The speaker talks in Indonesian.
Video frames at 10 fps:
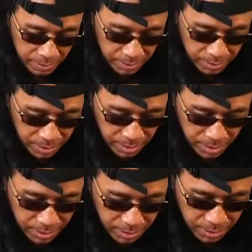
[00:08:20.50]
Nah,
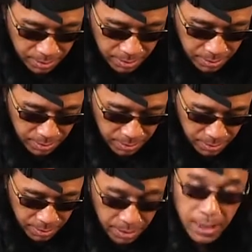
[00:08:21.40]

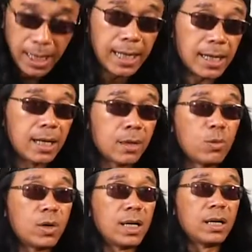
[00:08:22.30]
karena
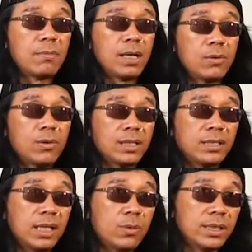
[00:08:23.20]
gua melakukan
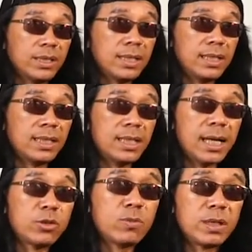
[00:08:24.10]
sequence di sini,
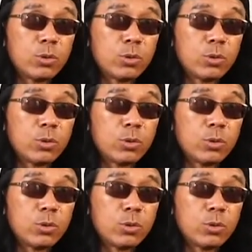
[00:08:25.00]
nggak cuma